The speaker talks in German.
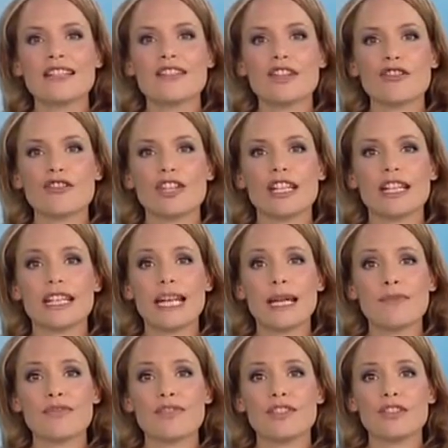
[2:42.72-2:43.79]
In Sochi
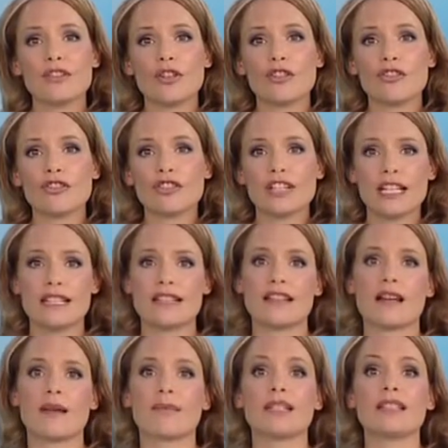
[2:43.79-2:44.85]
kämpfen die deutschen
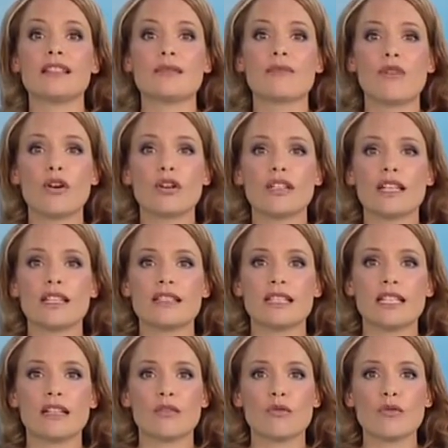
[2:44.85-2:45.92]
Tennisdamen an diesem Wochenende
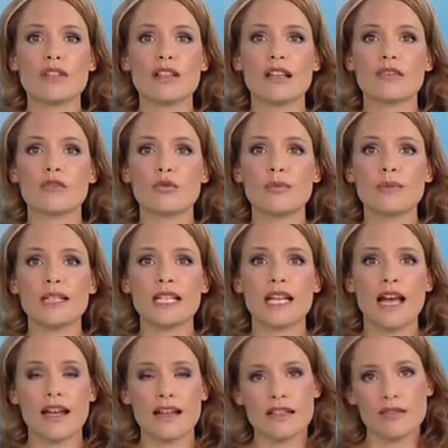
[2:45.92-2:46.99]
gegen Russland um
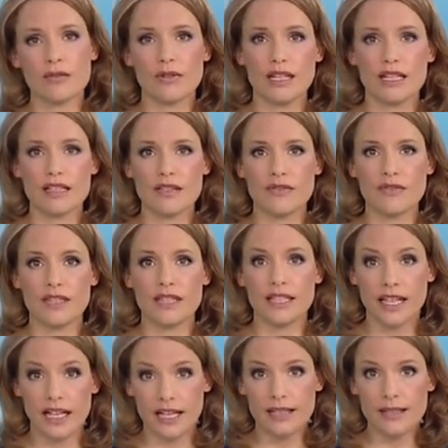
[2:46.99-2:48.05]
den Einzug ins
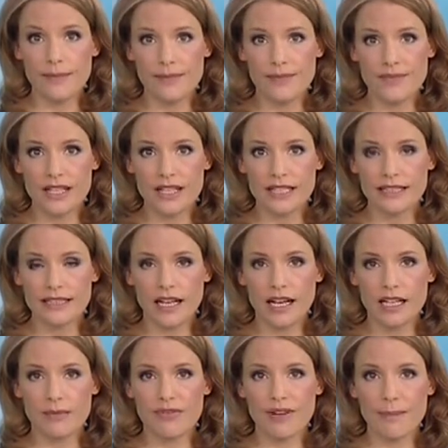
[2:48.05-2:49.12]
Finale. Der liegt nach
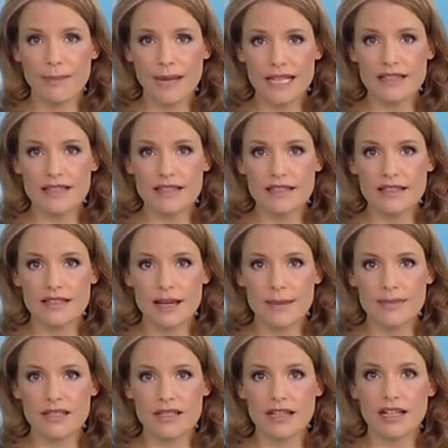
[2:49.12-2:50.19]
einem verpatzten
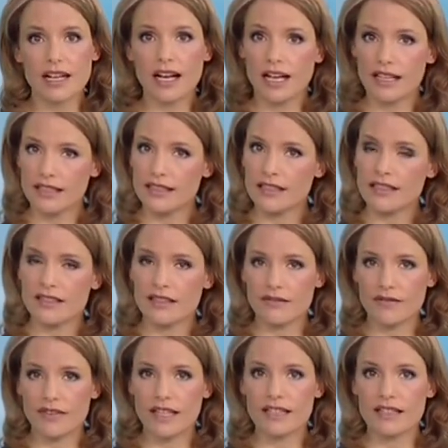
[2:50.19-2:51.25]
Samstag allerdings
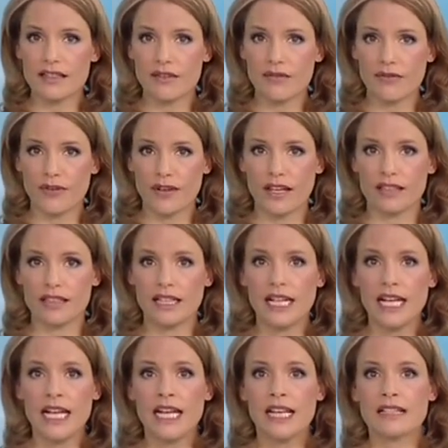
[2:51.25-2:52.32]
in weiter Ferne.
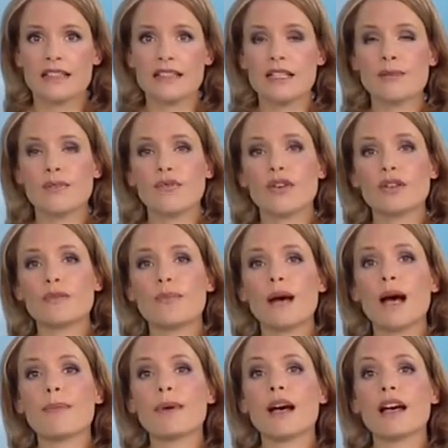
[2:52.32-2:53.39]
Das Team von
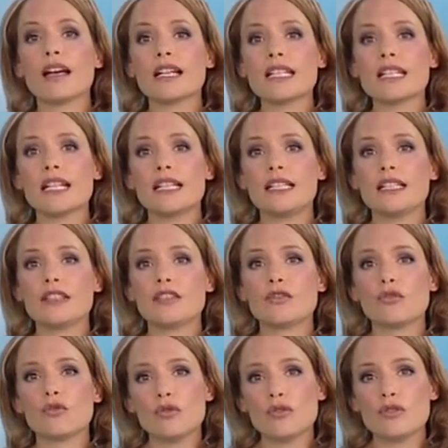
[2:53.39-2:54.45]
Barbara Ritter
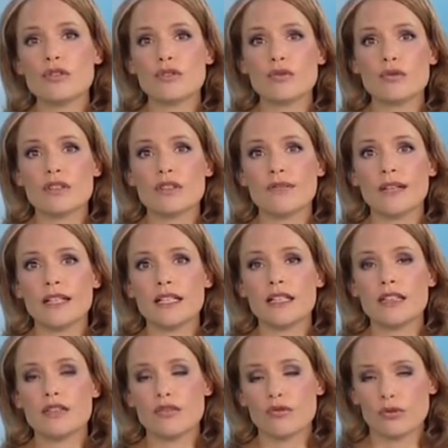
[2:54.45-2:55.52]
liegt 0 zu 2
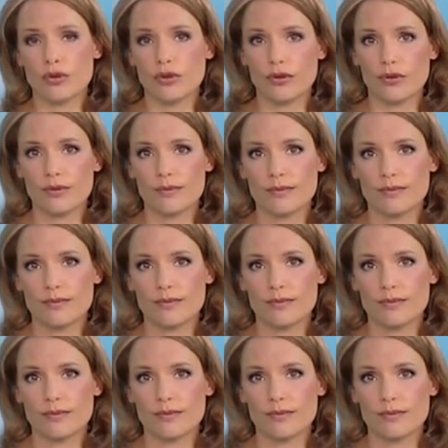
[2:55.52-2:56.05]
zurück.